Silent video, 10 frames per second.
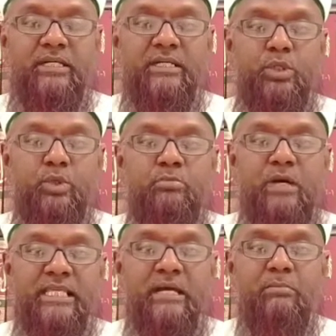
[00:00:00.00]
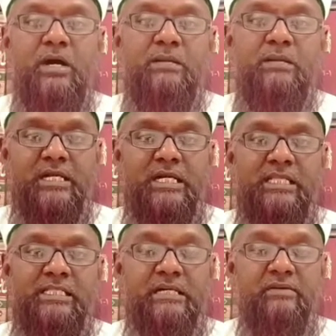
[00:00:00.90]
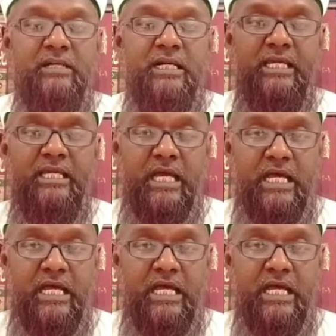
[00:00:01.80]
வரைக்கும் அதிகமான மரண தகவல்களை